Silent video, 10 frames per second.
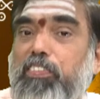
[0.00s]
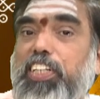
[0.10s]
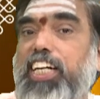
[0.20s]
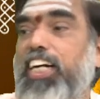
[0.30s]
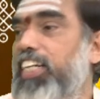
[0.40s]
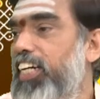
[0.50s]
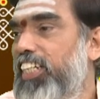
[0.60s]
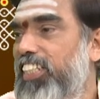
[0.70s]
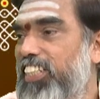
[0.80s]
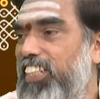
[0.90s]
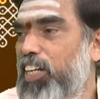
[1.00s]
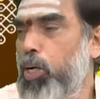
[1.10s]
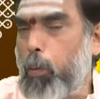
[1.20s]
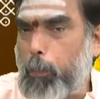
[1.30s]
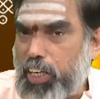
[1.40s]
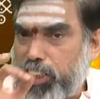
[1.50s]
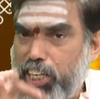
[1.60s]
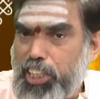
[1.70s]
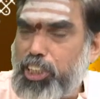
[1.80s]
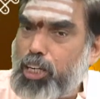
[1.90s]
ఏమిటి అంటే
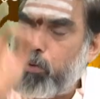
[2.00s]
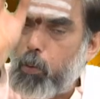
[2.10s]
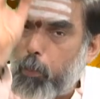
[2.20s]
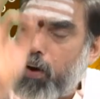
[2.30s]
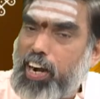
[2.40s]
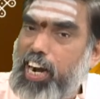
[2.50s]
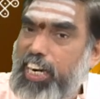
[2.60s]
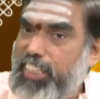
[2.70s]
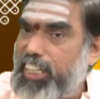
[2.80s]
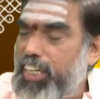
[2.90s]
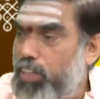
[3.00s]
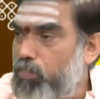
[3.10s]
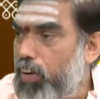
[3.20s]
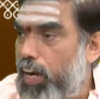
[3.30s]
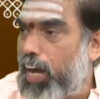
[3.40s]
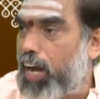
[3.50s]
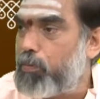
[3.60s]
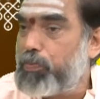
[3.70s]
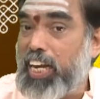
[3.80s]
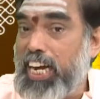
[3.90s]
ప్రతినిత్యము పారాయణ చేయటం వల్ల
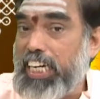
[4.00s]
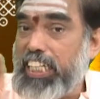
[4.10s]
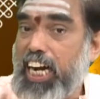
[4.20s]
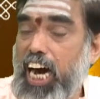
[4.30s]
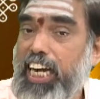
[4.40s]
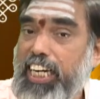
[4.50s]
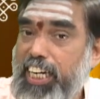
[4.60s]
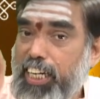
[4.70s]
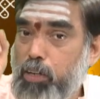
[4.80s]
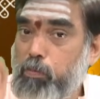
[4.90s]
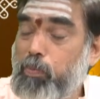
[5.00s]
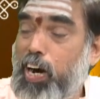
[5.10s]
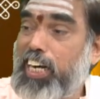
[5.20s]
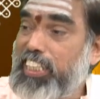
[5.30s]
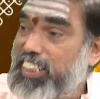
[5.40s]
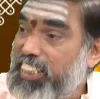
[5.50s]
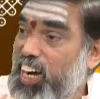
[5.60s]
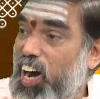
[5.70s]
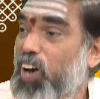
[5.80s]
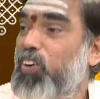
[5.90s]
శారీరక మానసిక
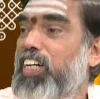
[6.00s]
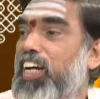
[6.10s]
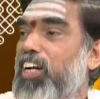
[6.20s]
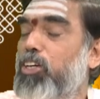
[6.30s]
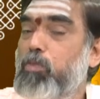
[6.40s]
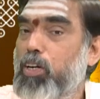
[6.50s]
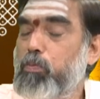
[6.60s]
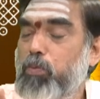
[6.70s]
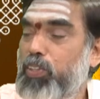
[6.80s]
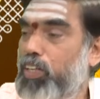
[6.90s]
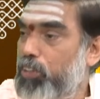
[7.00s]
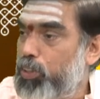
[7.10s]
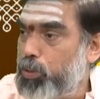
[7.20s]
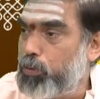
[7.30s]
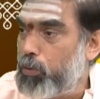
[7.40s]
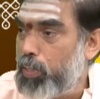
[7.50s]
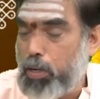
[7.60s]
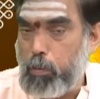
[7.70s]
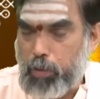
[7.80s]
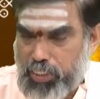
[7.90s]
ఆరోగ్యాలను మనం పొందవచ్చు
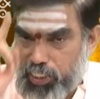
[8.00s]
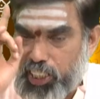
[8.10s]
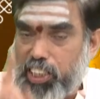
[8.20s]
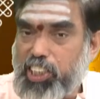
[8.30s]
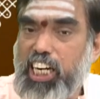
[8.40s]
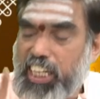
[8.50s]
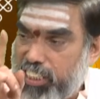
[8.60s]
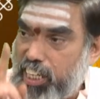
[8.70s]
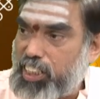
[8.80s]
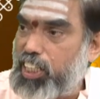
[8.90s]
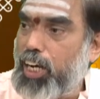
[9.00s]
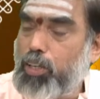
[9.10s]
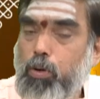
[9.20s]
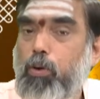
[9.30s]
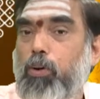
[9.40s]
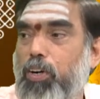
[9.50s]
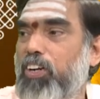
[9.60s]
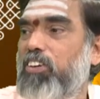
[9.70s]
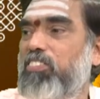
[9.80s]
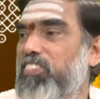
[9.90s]
ప్రత్యక్ష నిదర్శనాలు కోకొల్లలు